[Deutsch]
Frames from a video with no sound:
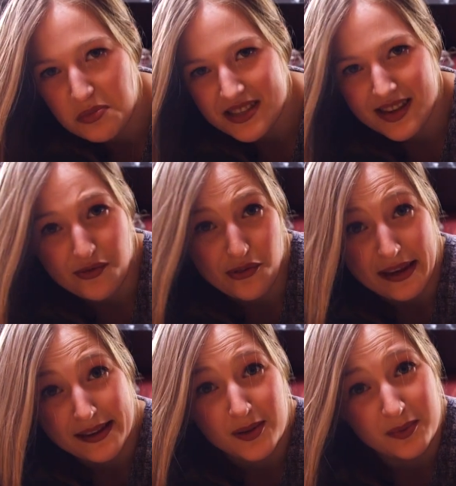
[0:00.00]
Für mich ist ein
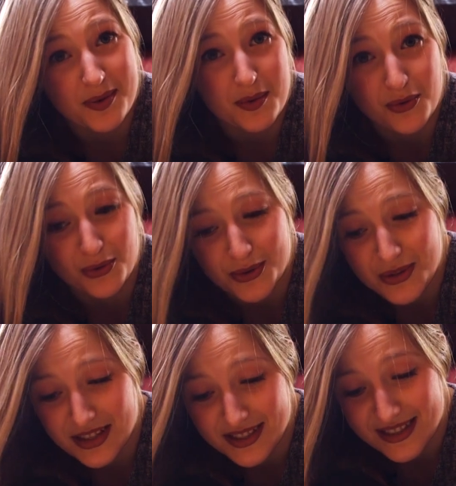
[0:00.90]
Fail. Bei mir
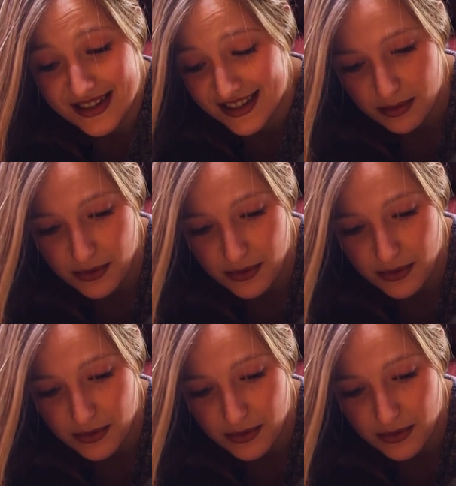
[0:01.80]
funktioniert es nicht.